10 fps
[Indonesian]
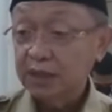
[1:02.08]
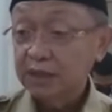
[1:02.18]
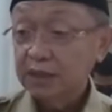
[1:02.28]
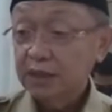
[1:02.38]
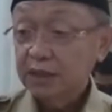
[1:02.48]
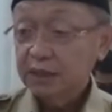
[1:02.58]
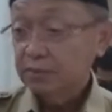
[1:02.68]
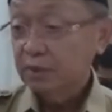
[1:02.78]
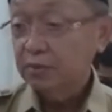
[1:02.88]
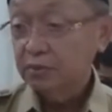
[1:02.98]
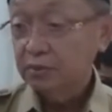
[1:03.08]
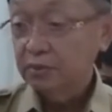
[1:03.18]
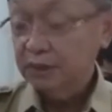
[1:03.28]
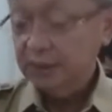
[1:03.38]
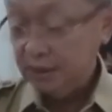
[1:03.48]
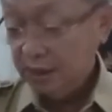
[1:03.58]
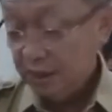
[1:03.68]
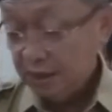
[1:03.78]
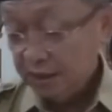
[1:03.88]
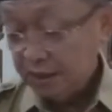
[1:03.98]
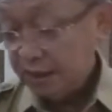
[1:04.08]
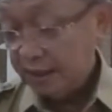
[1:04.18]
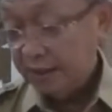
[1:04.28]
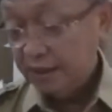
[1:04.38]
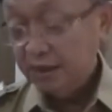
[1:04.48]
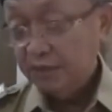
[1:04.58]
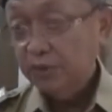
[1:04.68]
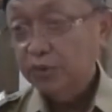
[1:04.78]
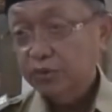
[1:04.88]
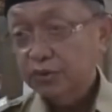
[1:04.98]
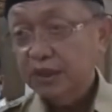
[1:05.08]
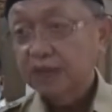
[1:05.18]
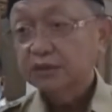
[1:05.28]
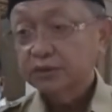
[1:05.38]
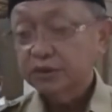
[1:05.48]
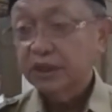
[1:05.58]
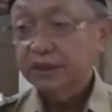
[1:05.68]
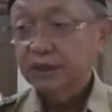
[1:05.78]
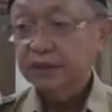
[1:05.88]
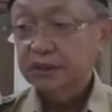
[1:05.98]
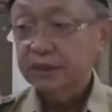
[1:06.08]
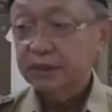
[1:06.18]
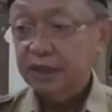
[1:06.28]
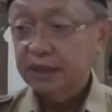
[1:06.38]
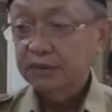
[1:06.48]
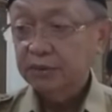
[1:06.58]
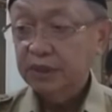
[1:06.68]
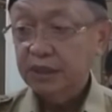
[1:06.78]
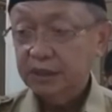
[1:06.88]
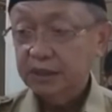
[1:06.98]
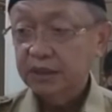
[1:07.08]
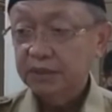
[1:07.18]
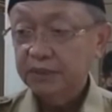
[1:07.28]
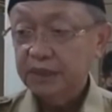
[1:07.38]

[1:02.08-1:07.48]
yang mau dulu nanti yang lain ini menyusul dengan sosialisasi kita untuk meyakinin para